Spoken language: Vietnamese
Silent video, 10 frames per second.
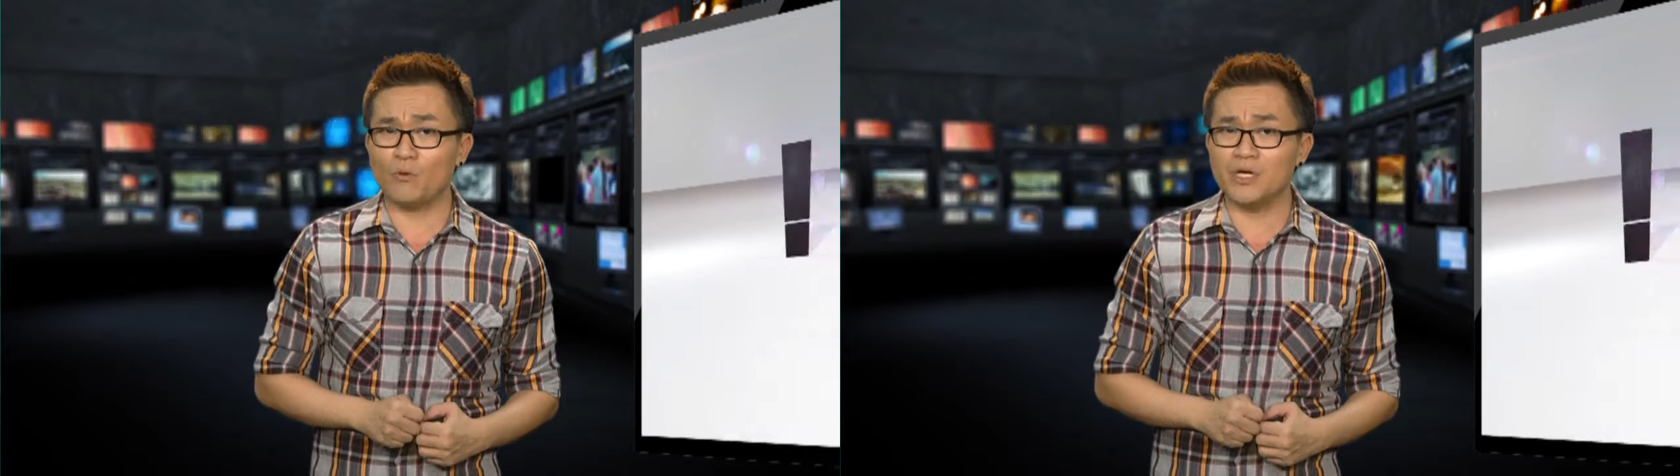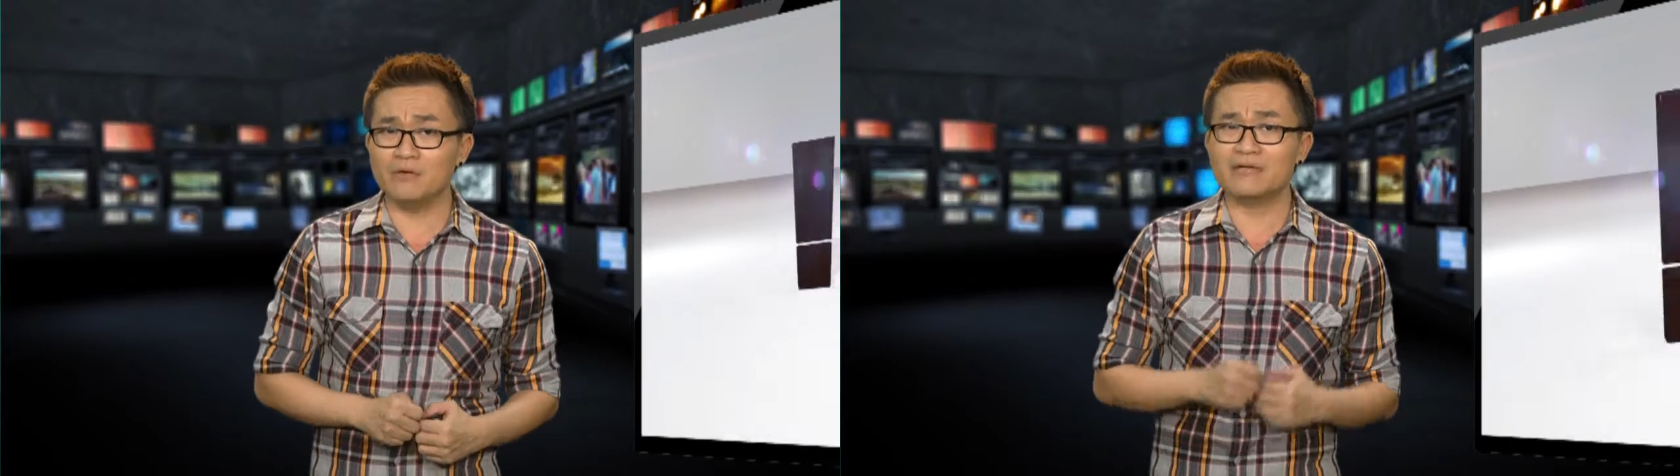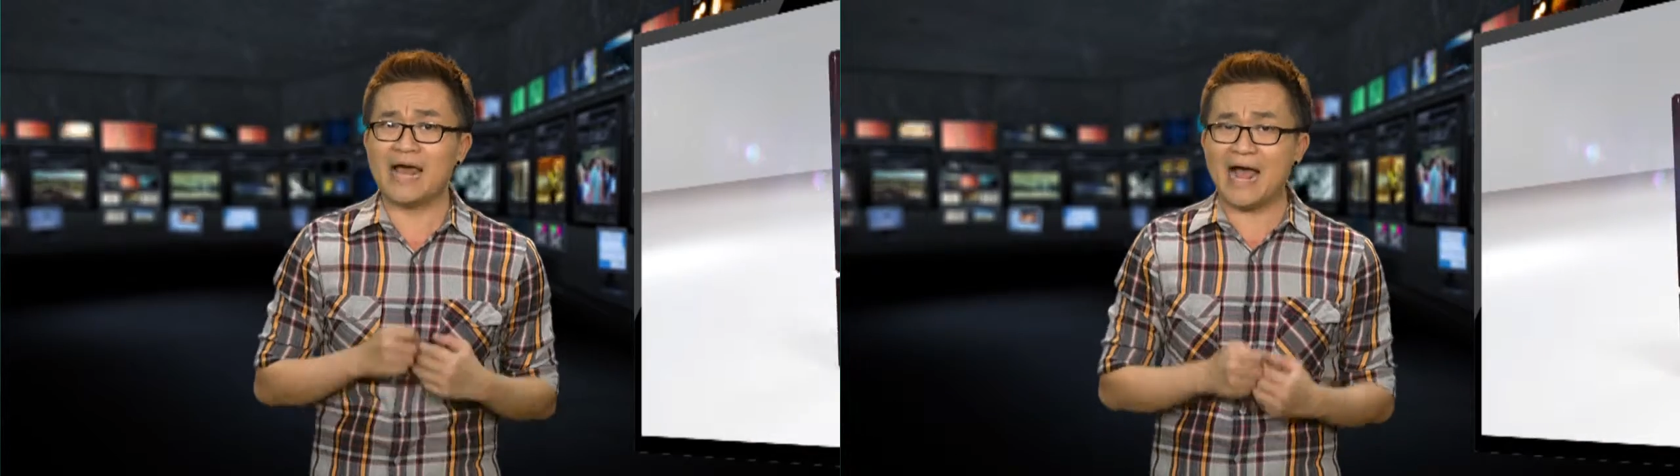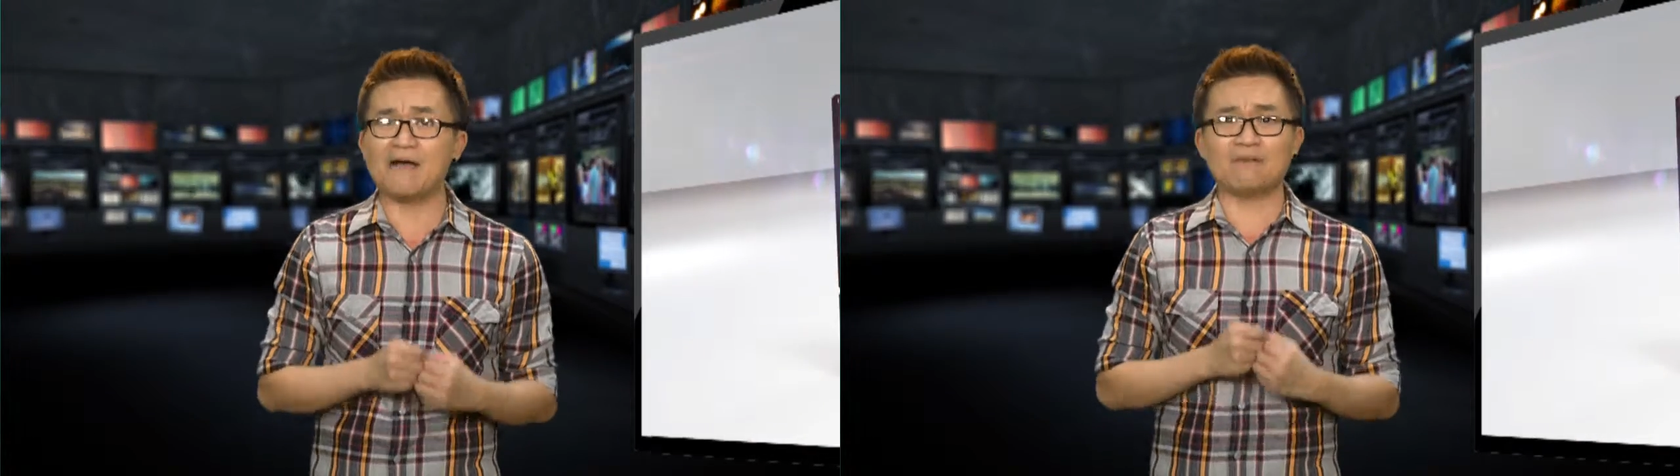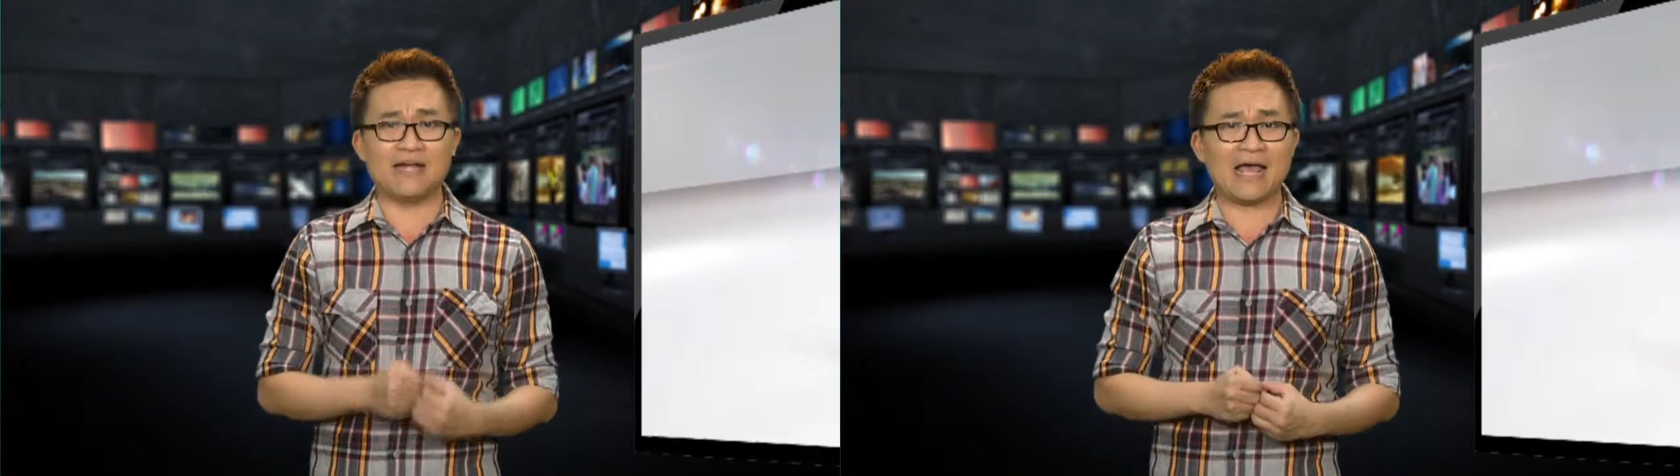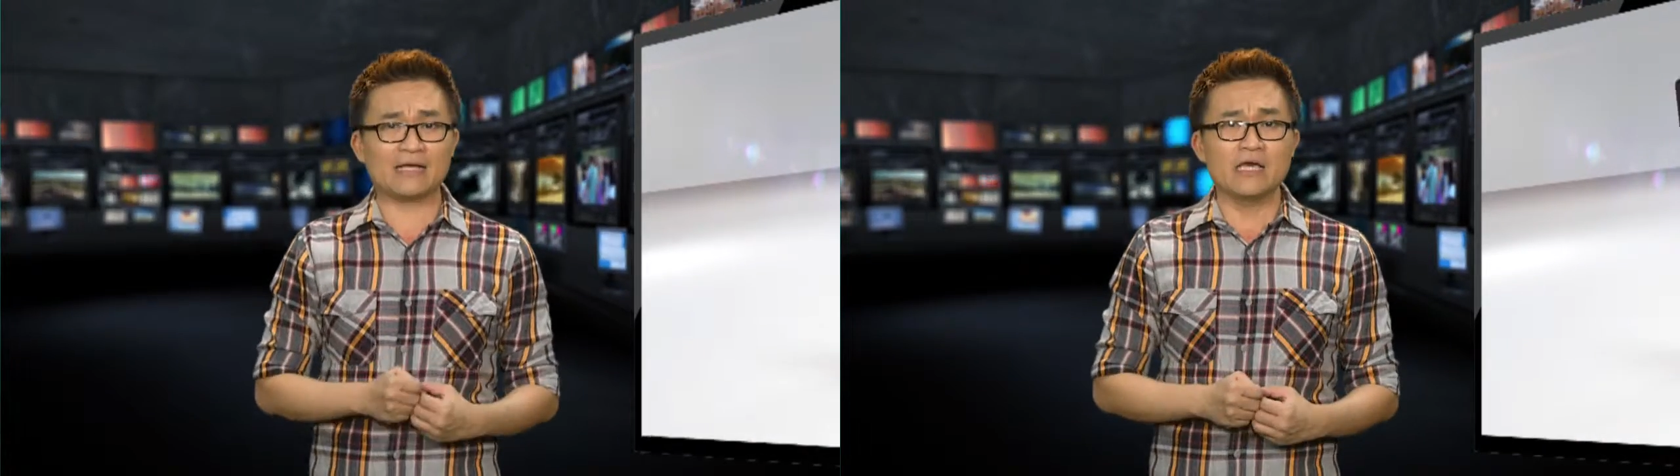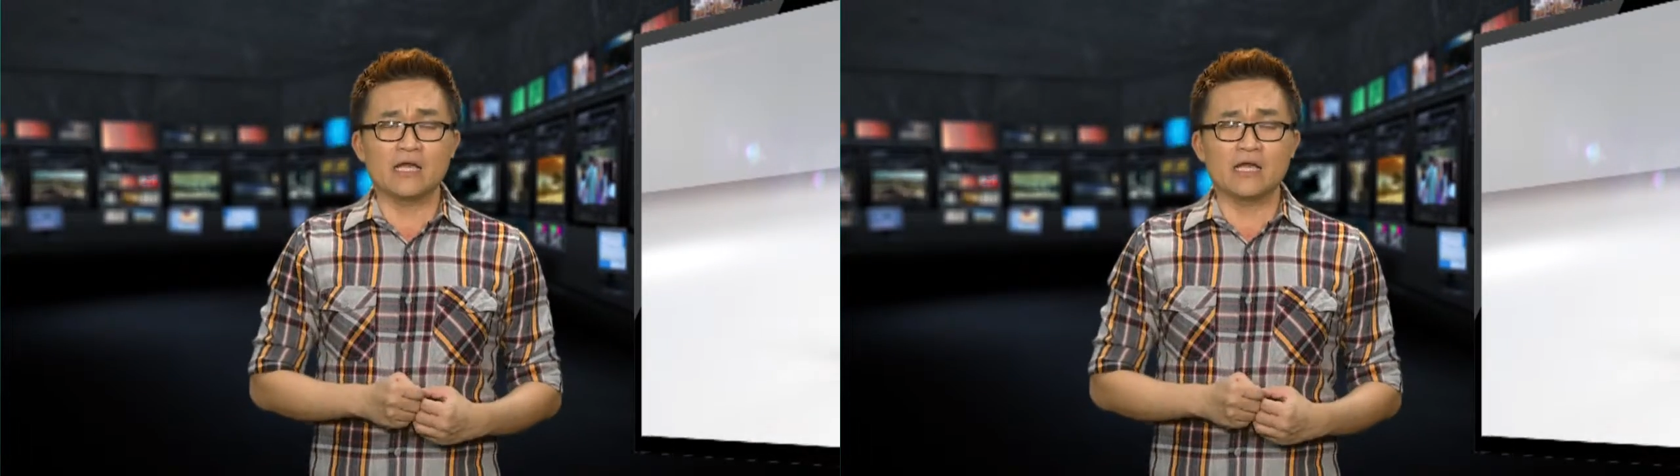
quy định đã và đang